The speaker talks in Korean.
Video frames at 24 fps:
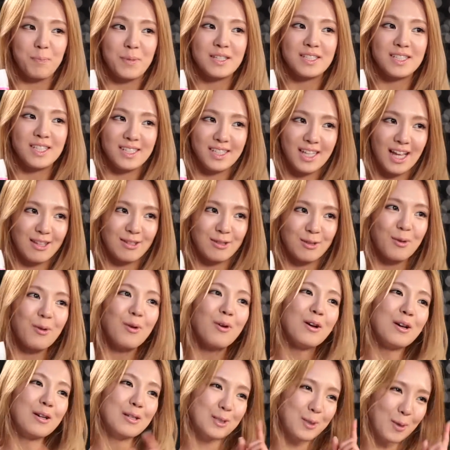잡힌
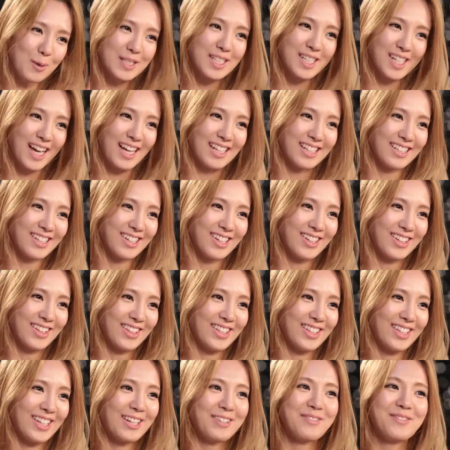식단으로 소식하는 것
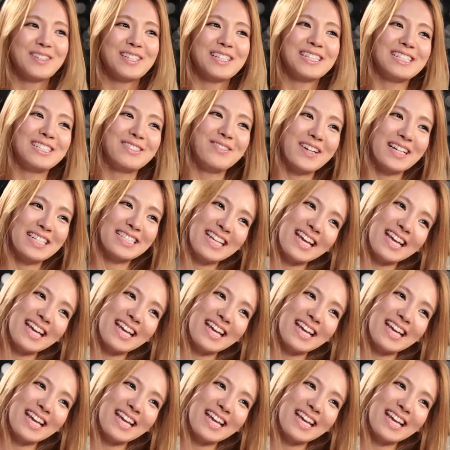여러분 잊지